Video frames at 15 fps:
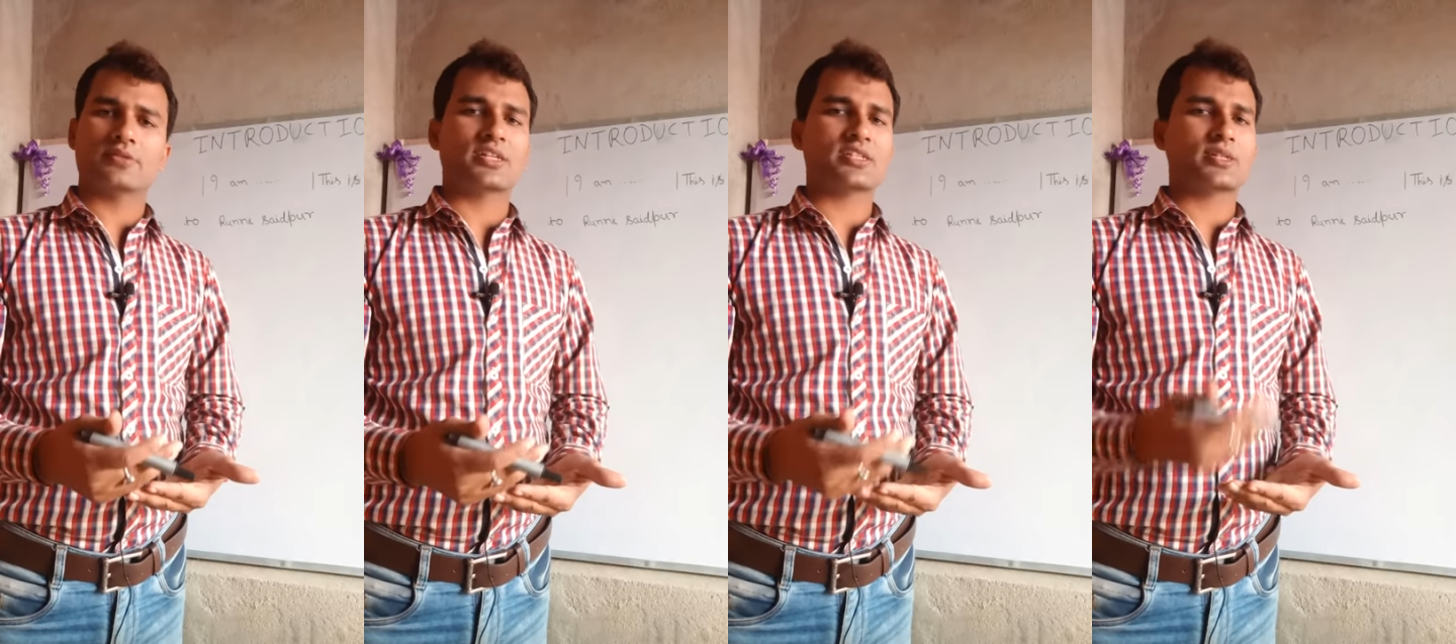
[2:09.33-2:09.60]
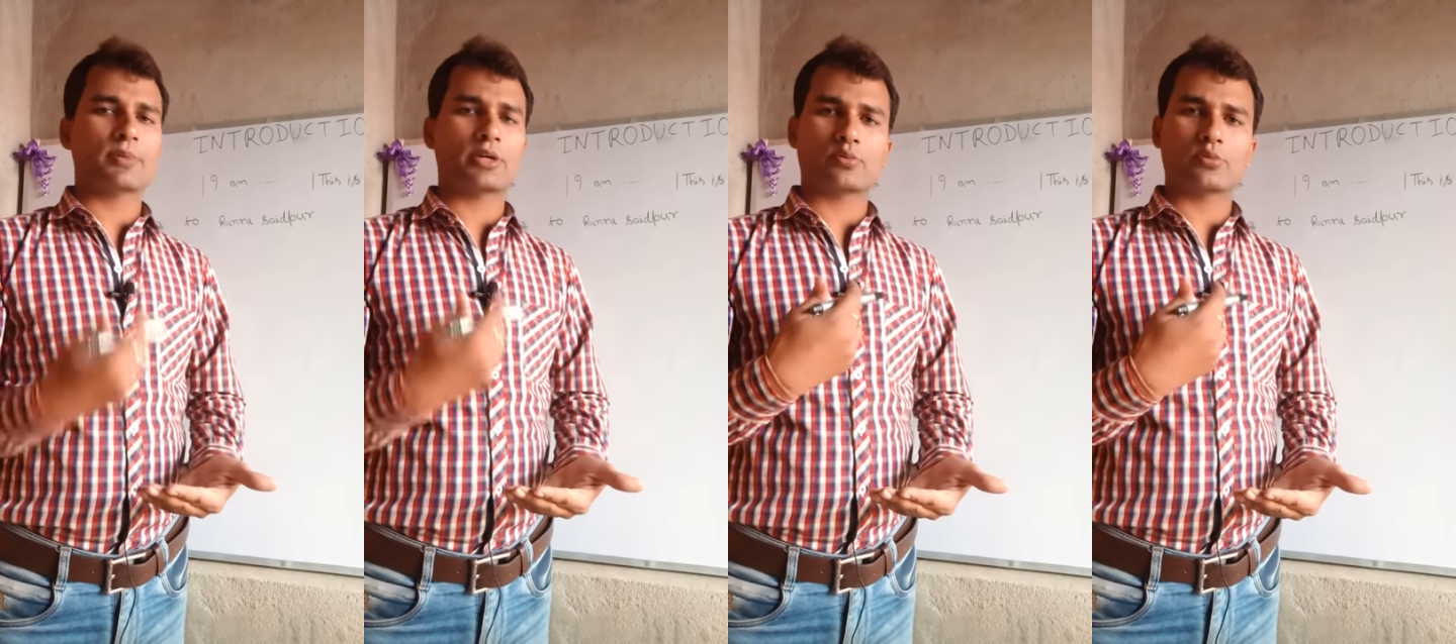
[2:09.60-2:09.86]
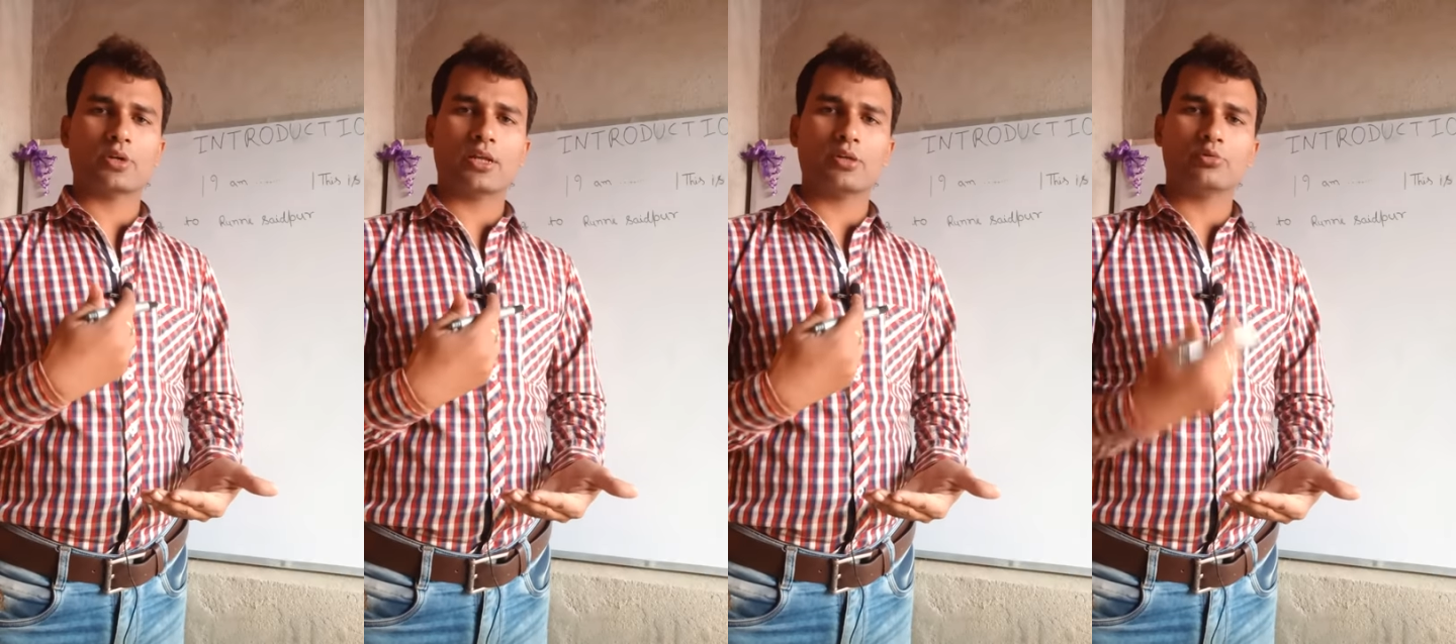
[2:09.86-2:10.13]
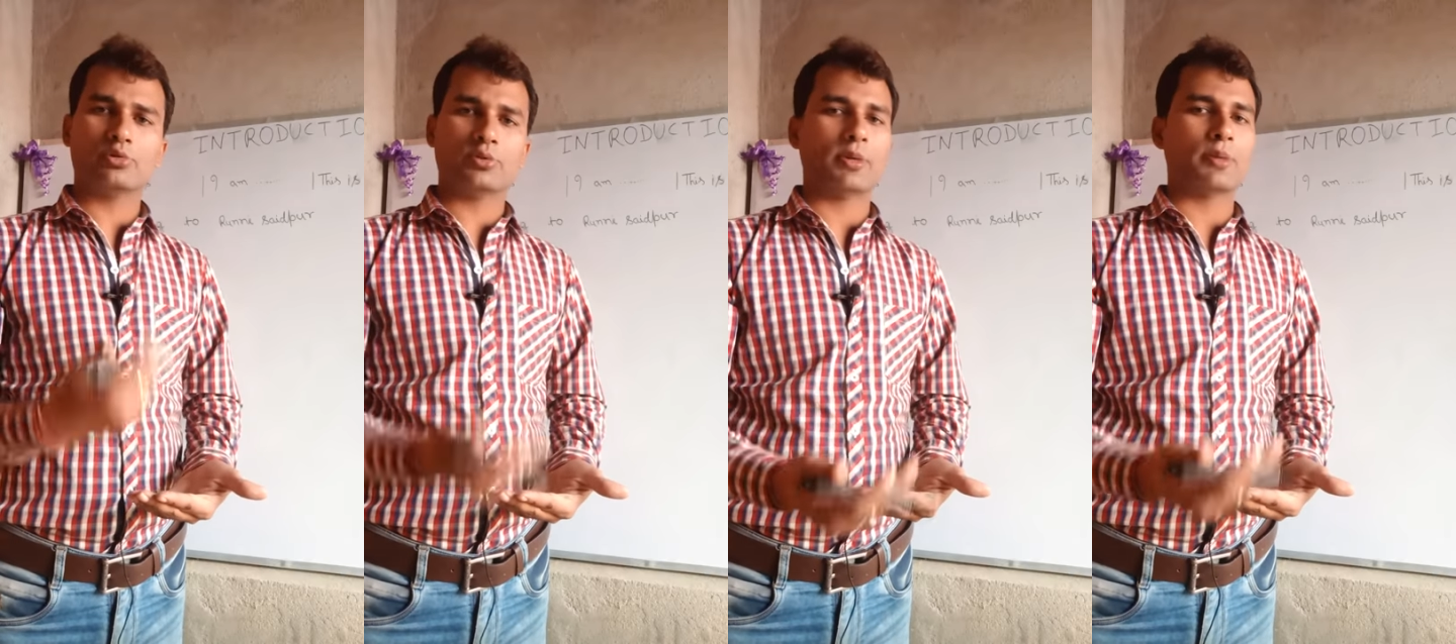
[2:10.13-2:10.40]
जैसे मैं कुणाल
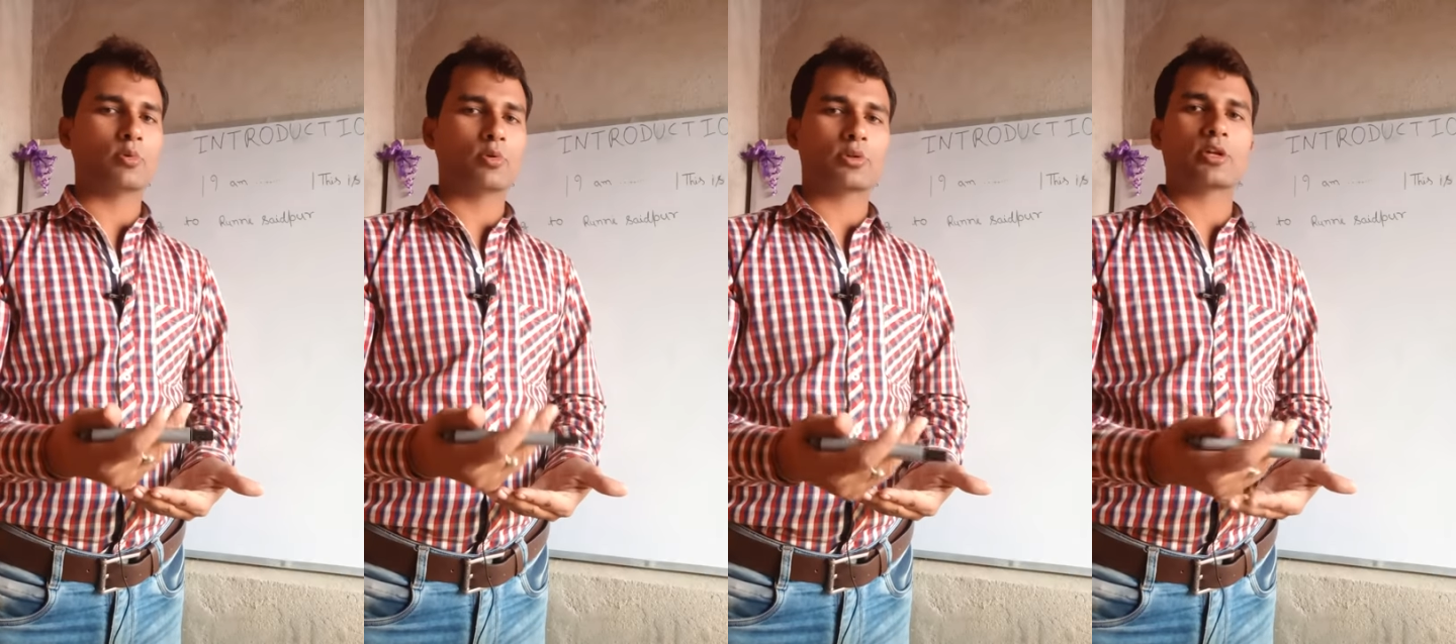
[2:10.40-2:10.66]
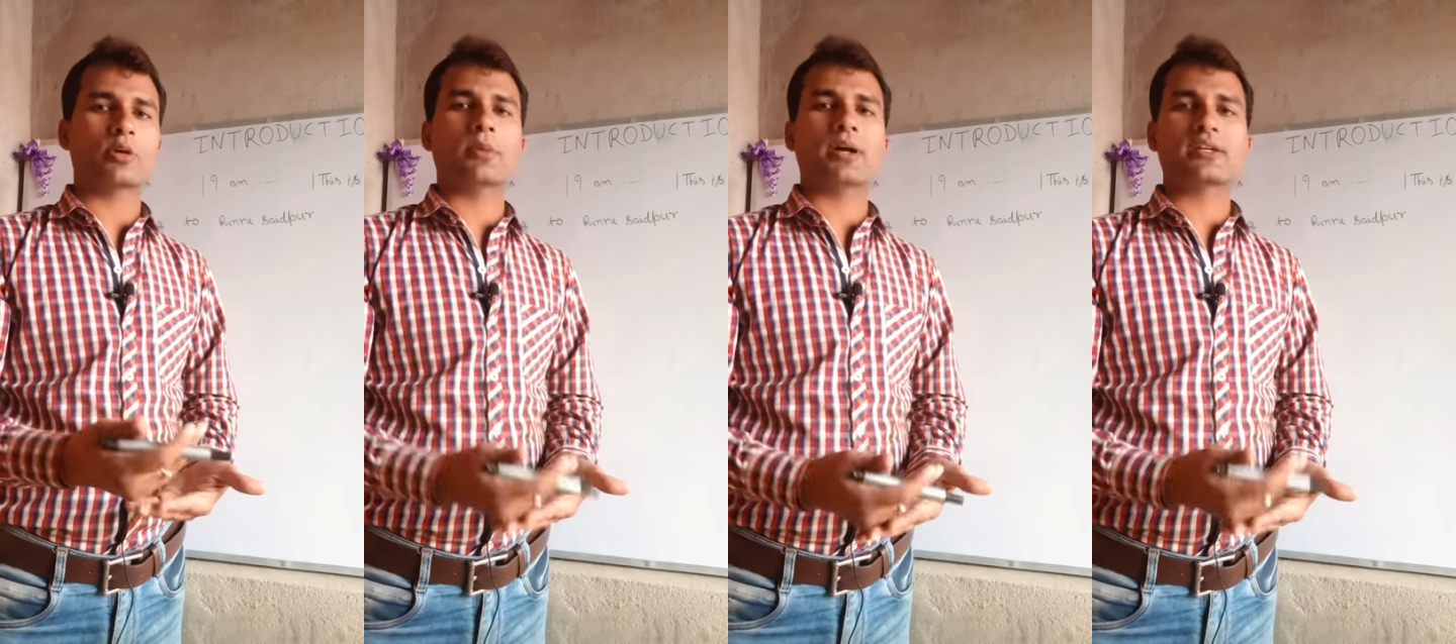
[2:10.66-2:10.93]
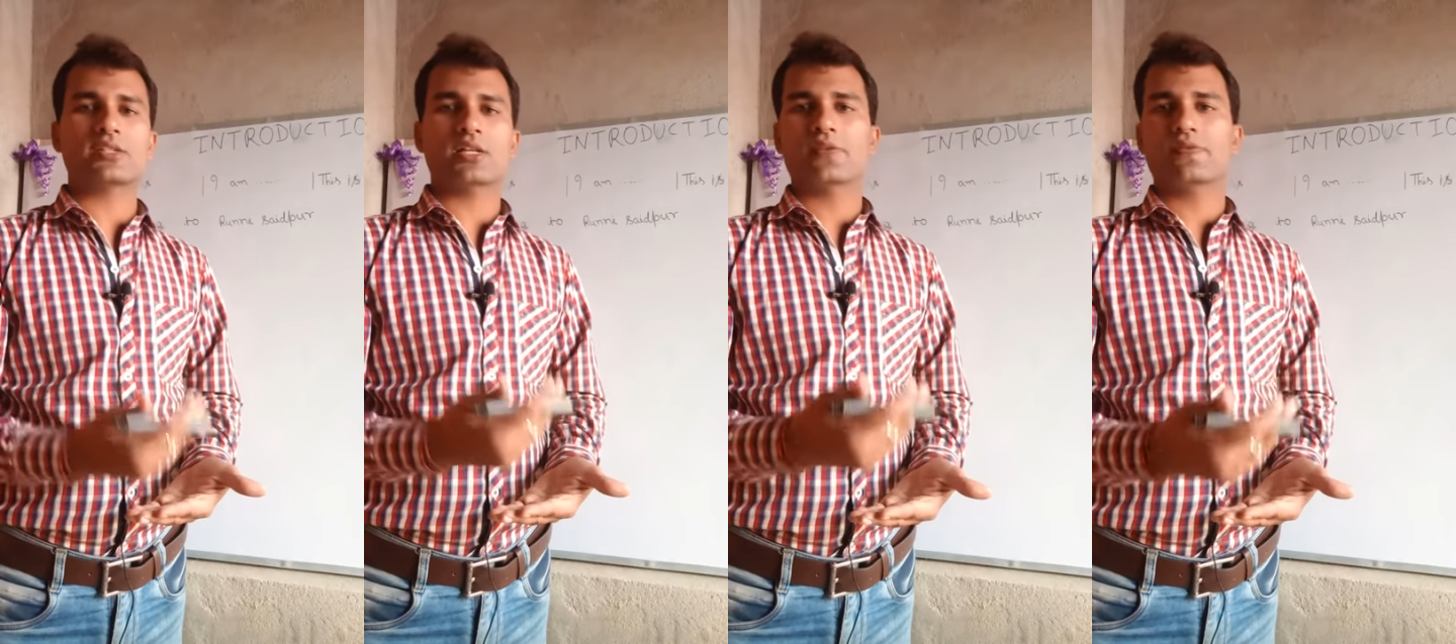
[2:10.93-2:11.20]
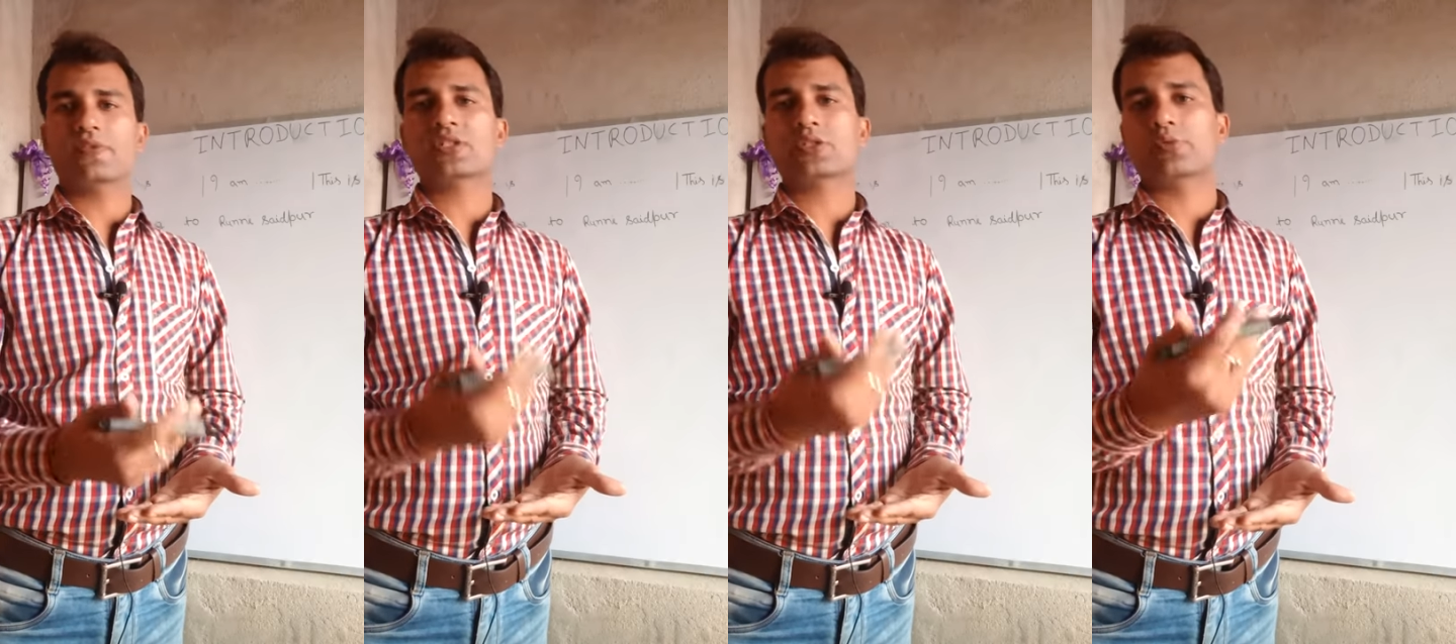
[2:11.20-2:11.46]
हूँ तो मैं बोलता हूँ माई
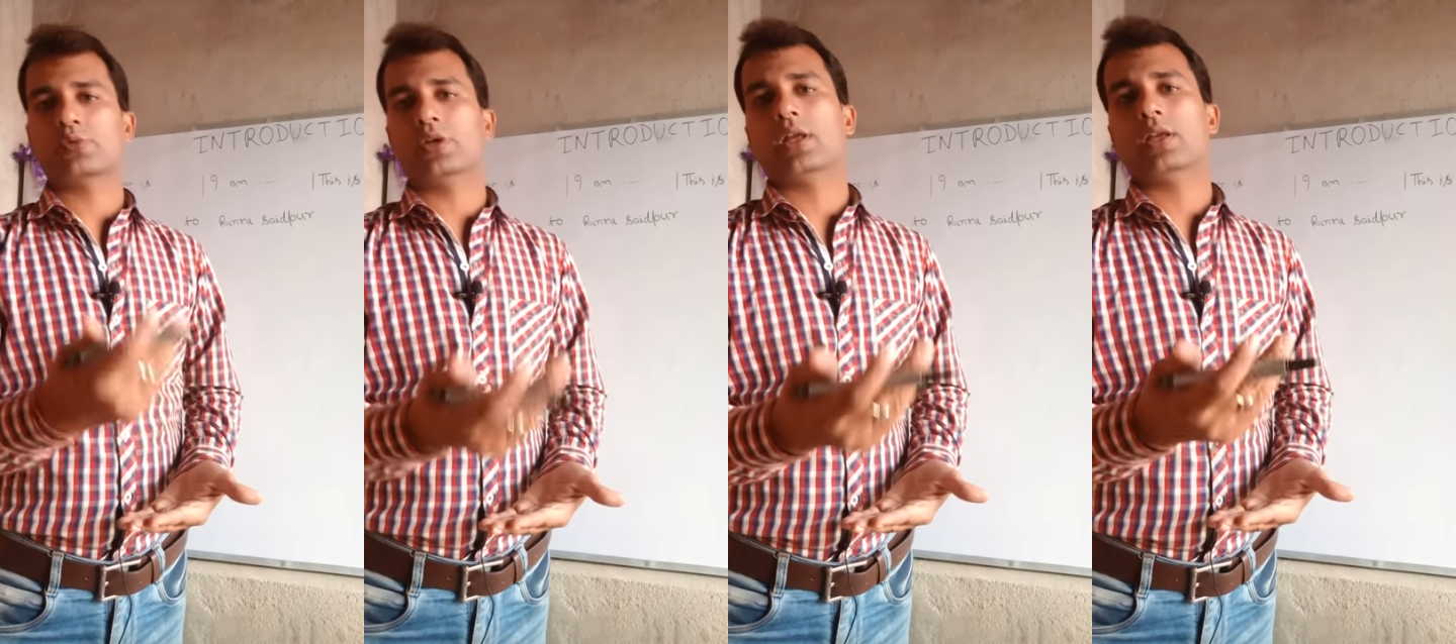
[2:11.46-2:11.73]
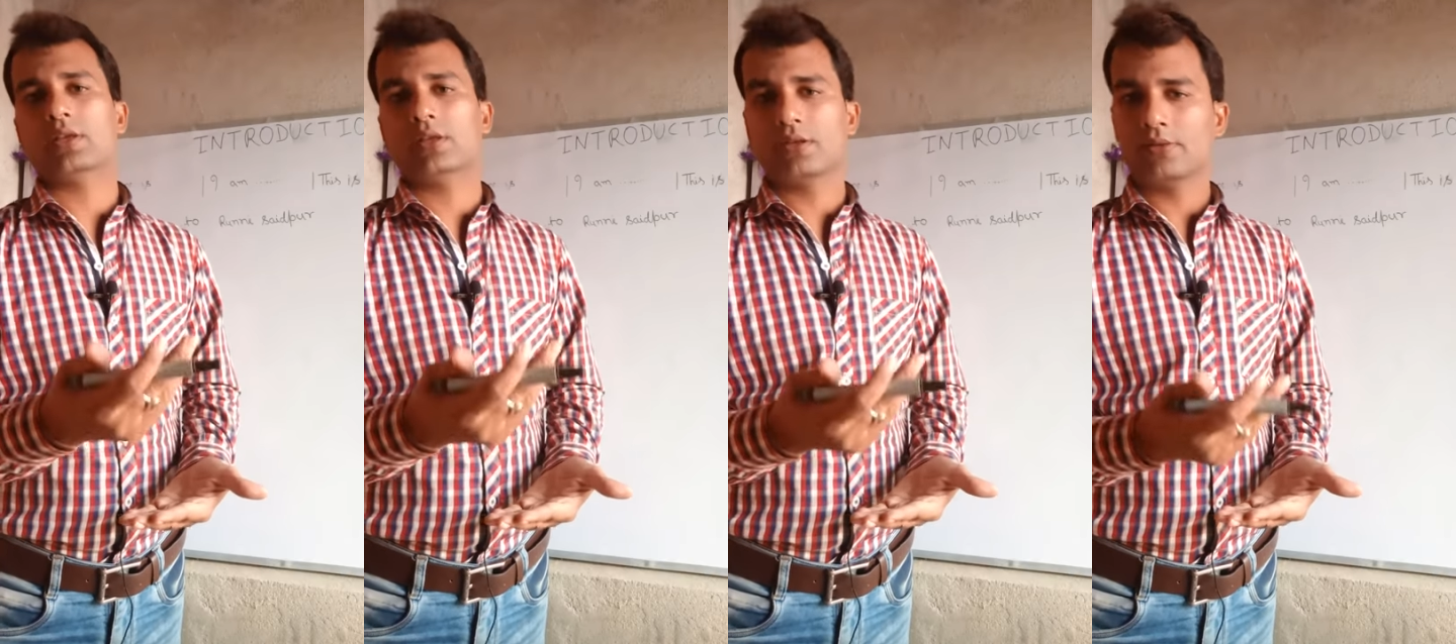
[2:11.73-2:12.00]
सेल्फ इज़ कुणाल